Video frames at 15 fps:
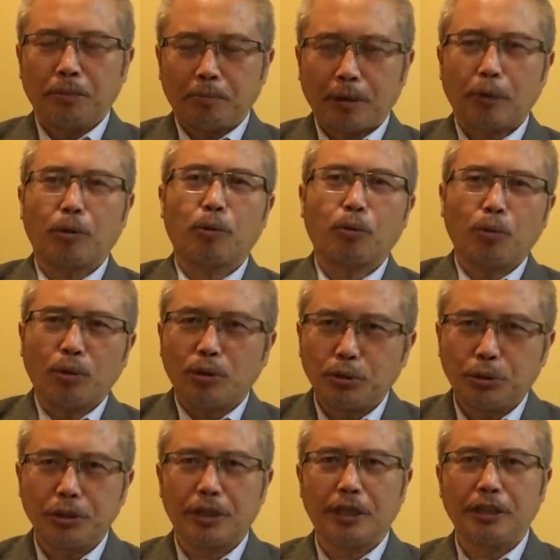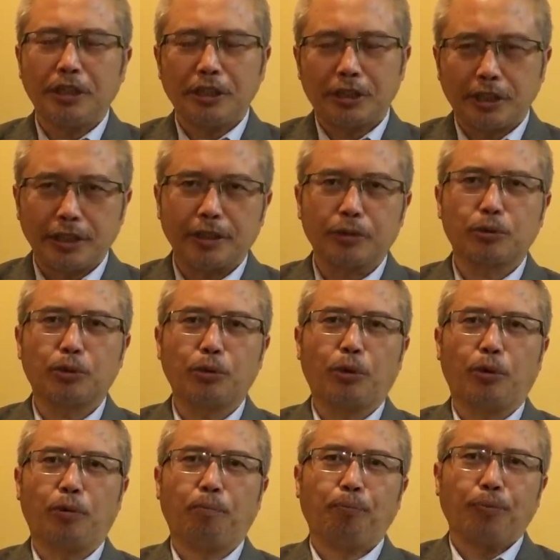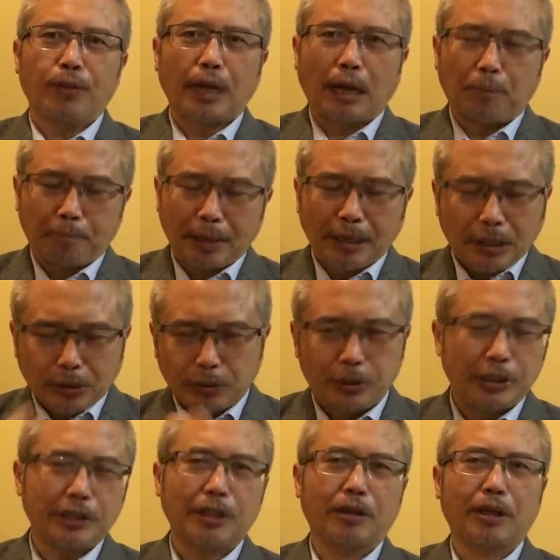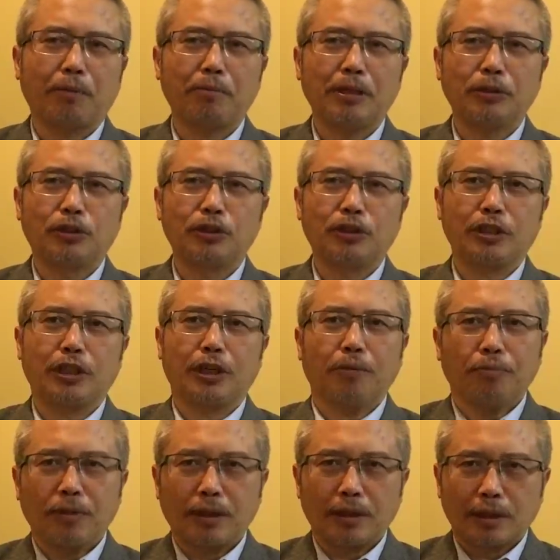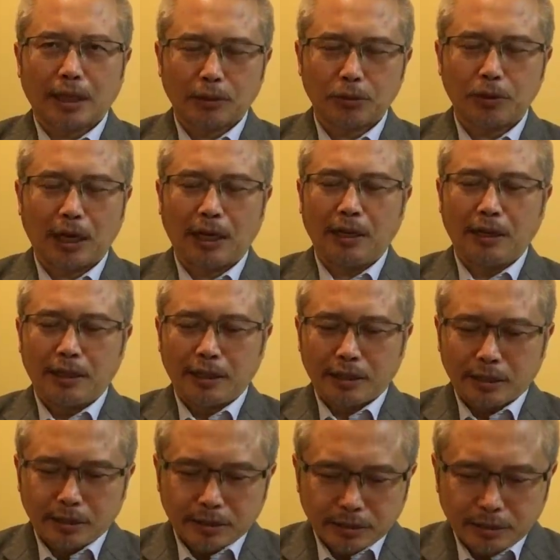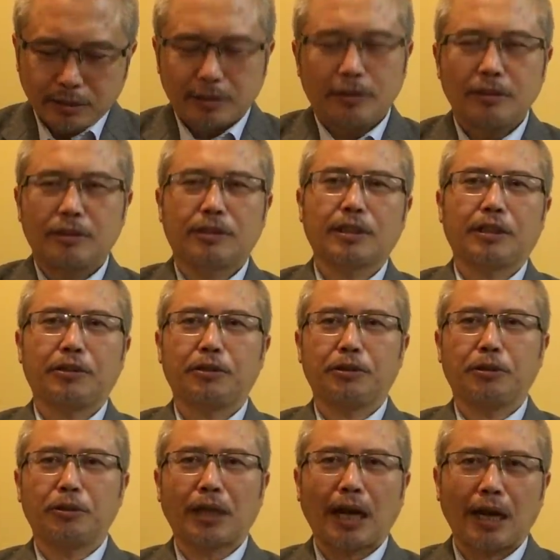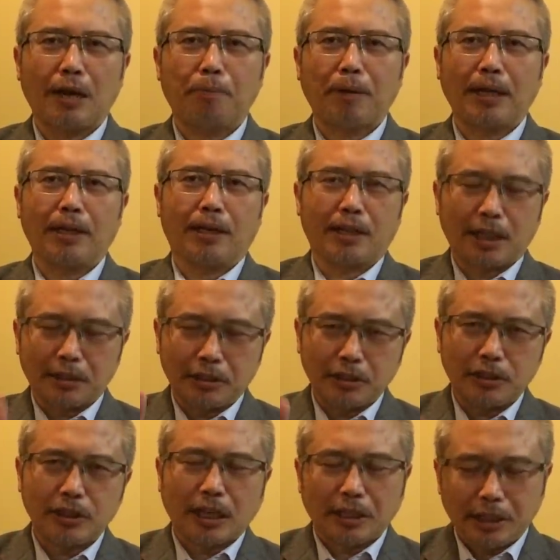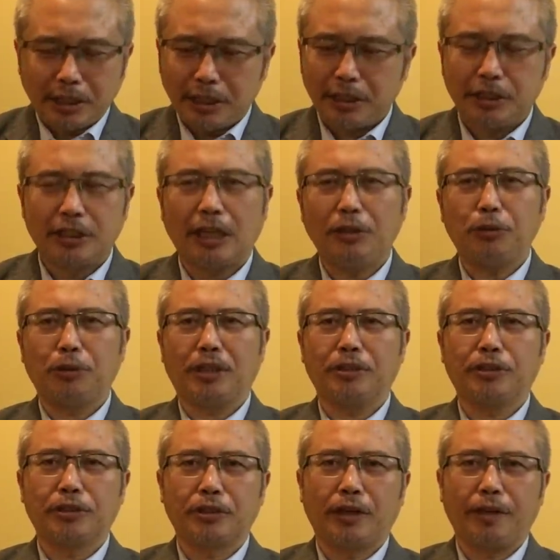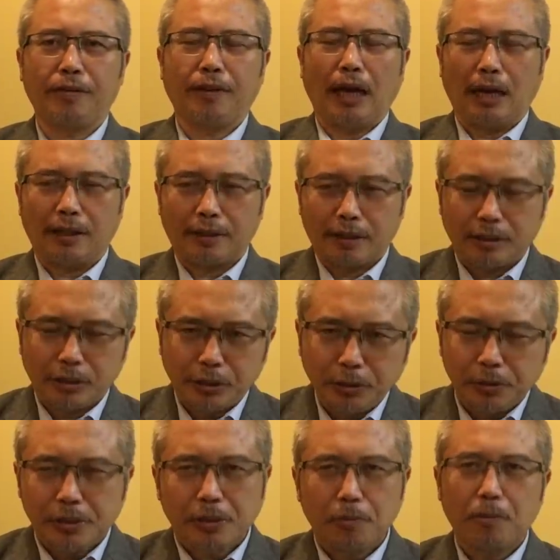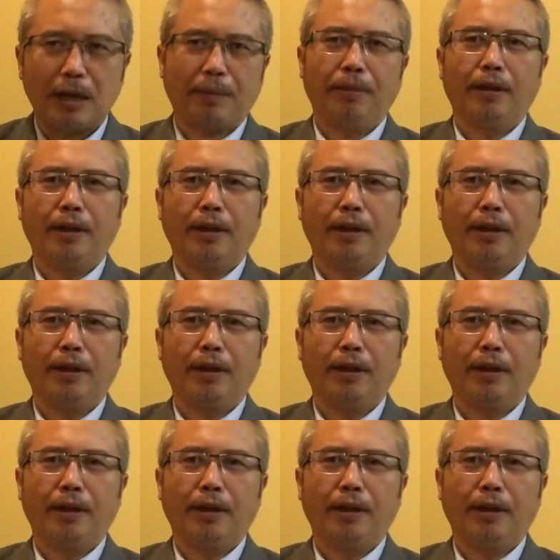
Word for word: 美国过去的历任的总统啊，没有尽到他们的职责。他说啊，这个就由他来办了。他是上帝拣选之人啊，t h chosen e one